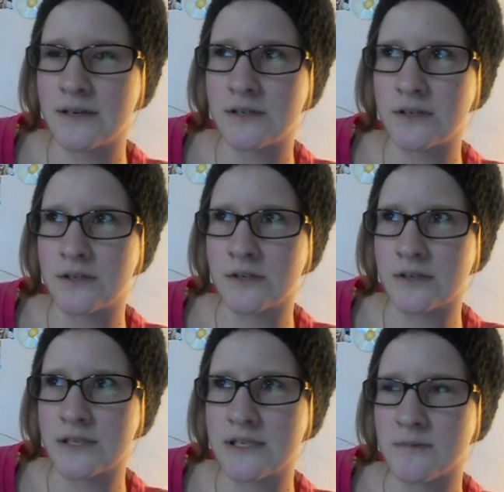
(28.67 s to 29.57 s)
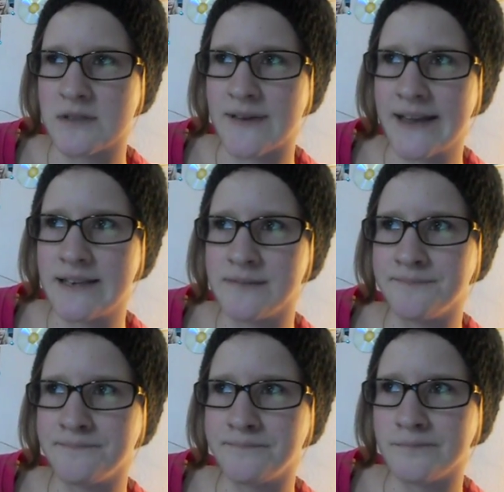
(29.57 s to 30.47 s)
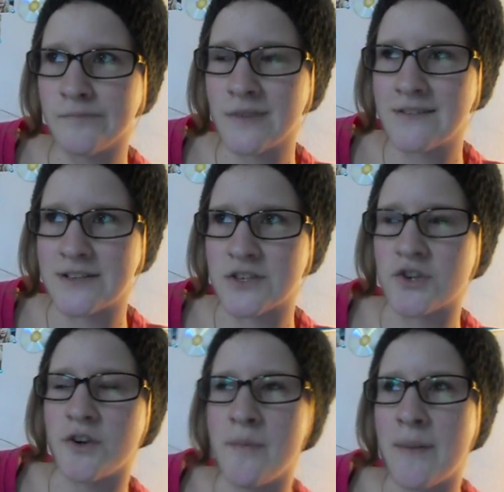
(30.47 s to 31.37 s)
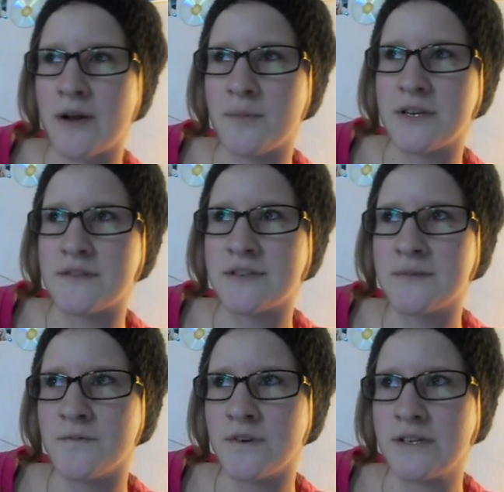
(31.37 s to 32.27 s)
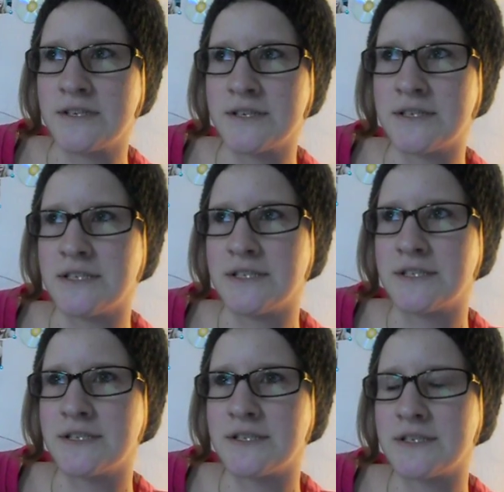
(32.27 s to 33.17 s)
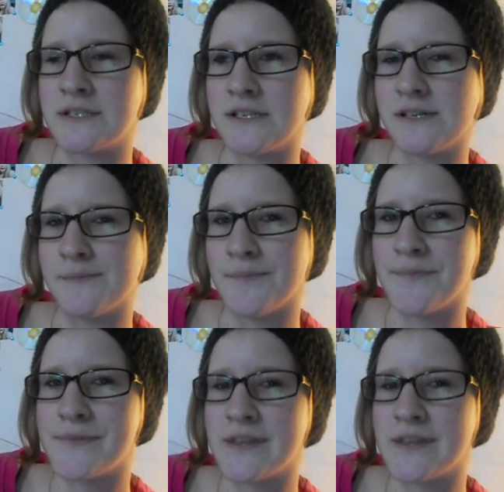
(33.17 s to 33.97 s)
Und zum Zweiten was ich schon immer mal über dich wissen wollte, ist, ähm,